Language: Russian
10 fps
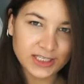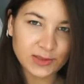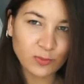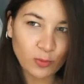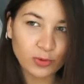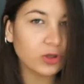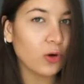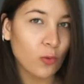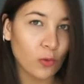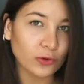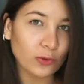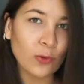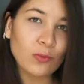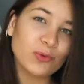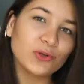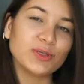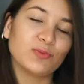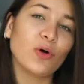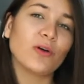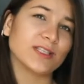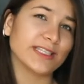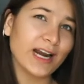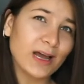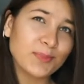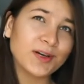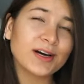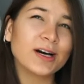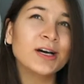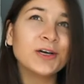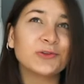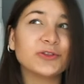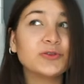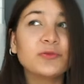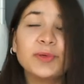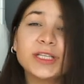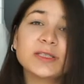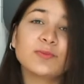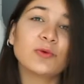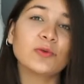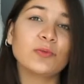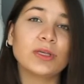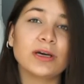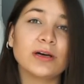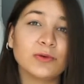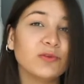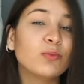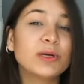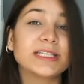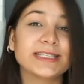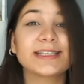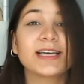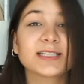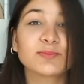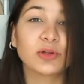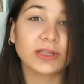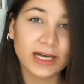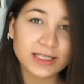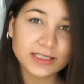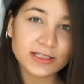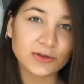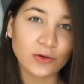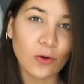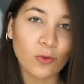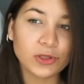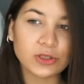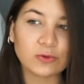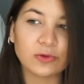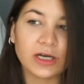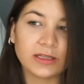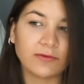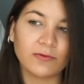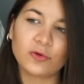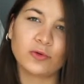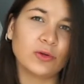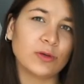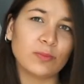Ему было год, он был немного в царапинках, то есть, ну, в принципе, он у меня, у него были следы эксплуатации, но он никуда там в воду не